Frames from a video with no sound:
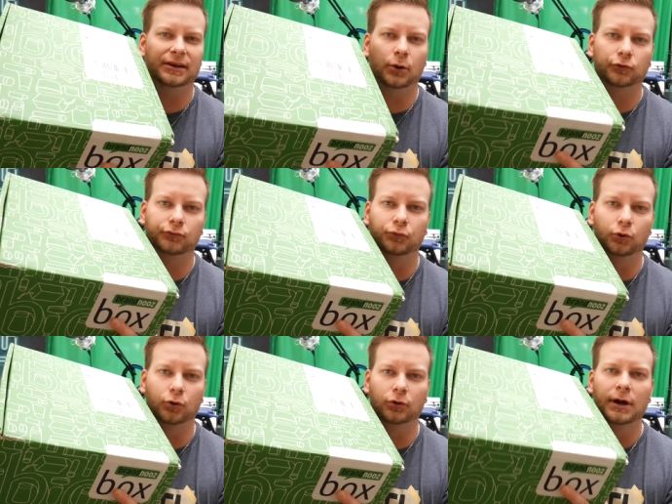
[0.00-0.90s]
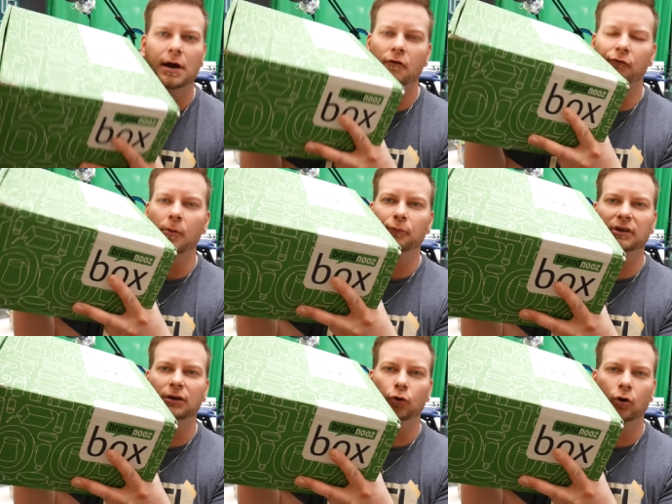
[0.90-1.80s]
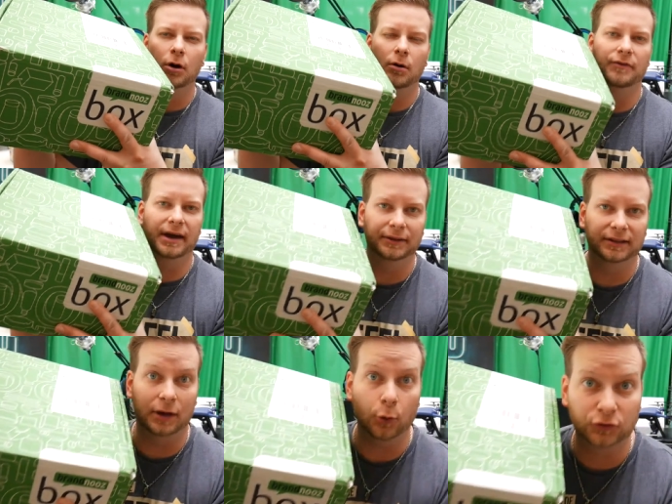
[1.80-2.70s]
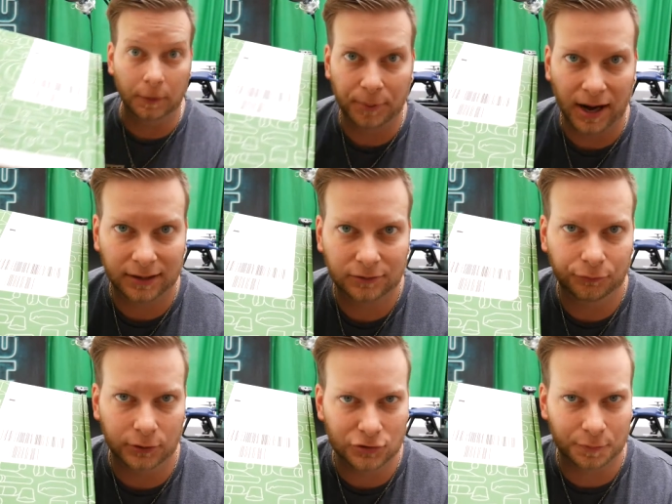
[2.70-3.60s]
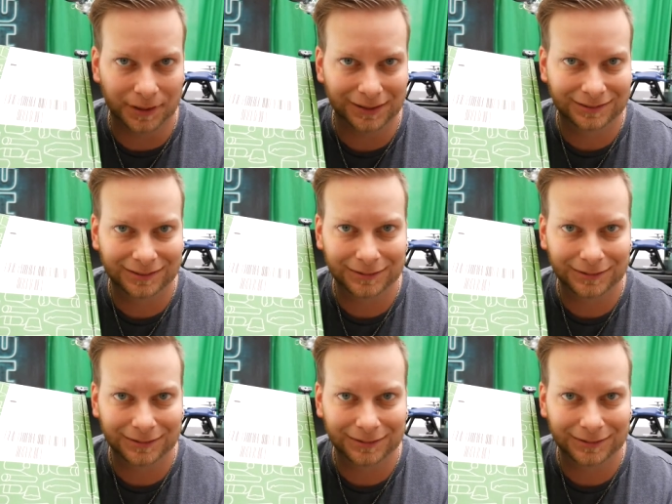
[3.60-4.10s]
Ausführung. 5 Kilo werden jetzt ausgepackt. Viel Spaß!